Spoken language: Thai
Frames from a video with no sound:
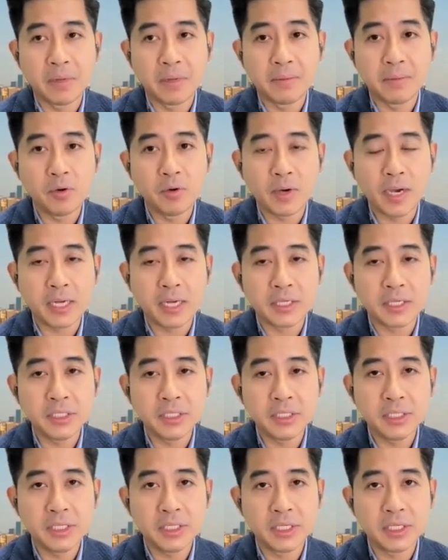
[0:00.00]
มันมีโอกาส
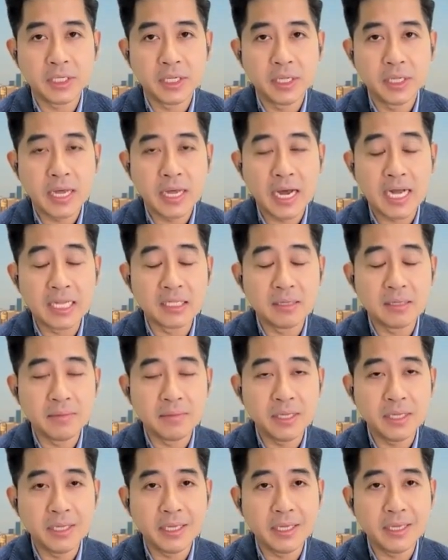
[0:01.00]
ที่อาจจะ
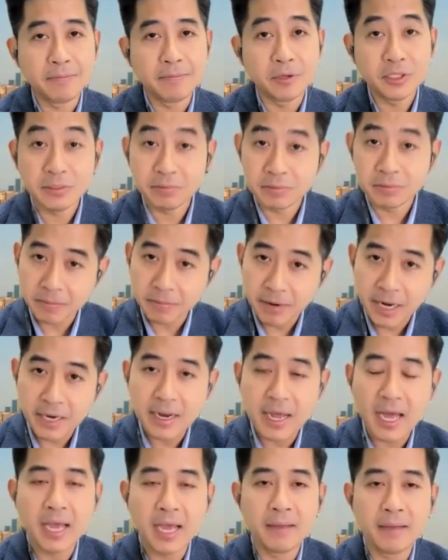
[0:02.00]
มีโพสิฟเซอร์ไพร
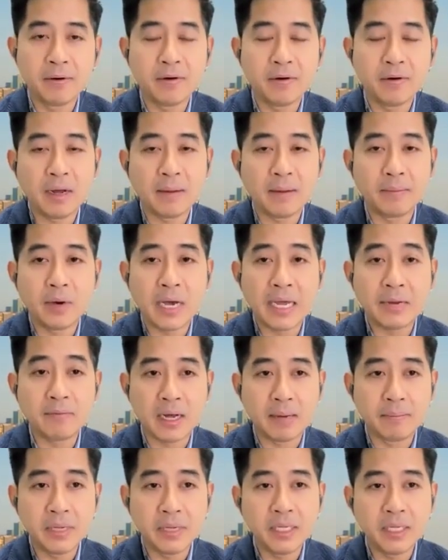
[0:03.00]
ส์ได้ เพราะความคาด
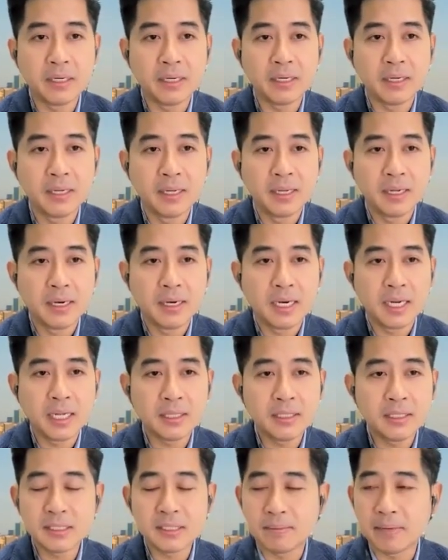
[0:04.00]
หวังไม่เยอะแล้
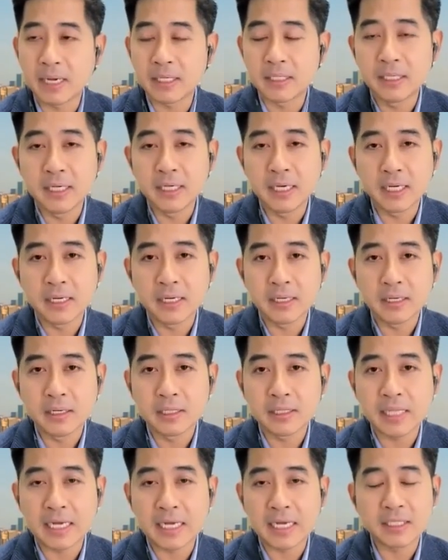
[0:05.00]
วที่สำคัญคือเงิน
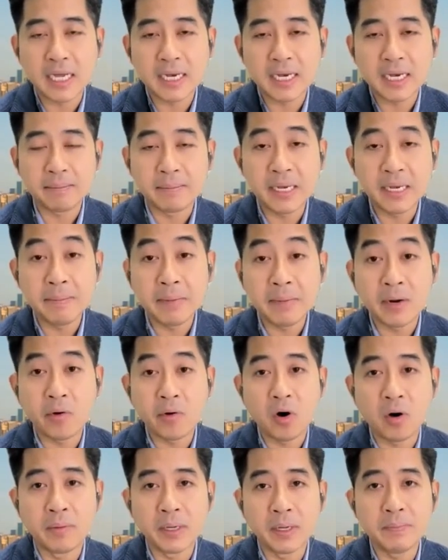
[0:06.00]
ต่างชาติเองไม่ได้มา
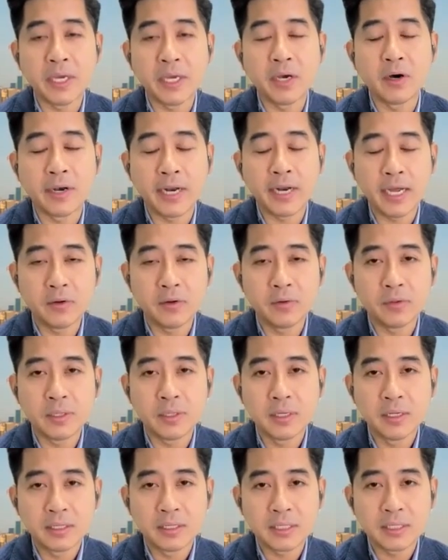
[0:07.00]
รอเหมือนปีก่อนหน้านู้น
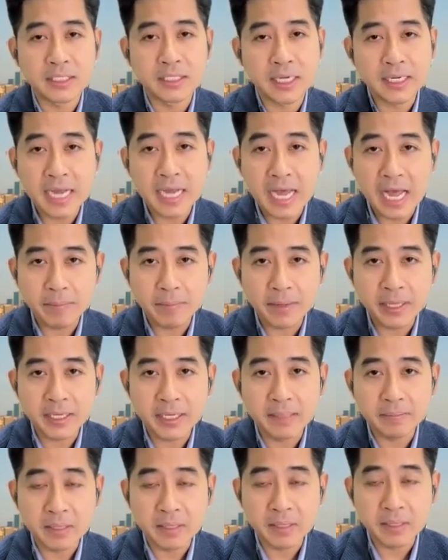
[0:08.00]
ต่างชาติขายไป
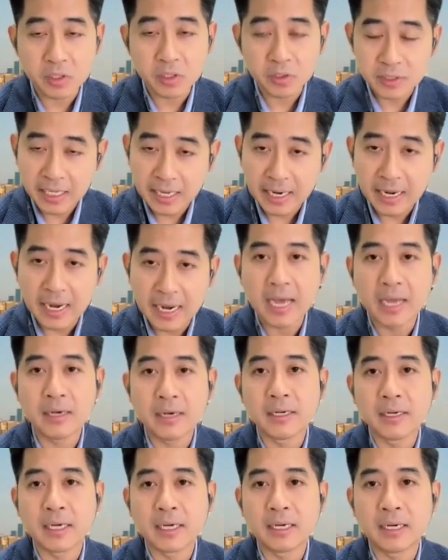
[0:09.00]
เกือบเกือบสองแสนล้าน
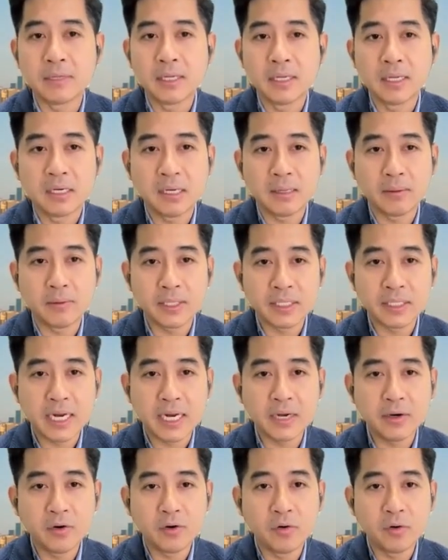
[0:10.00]
นะครับ ในวัส
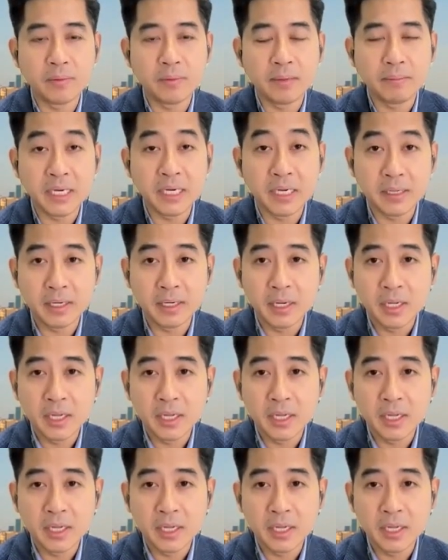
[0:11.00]
นาโดยรวมเนี่ยมัน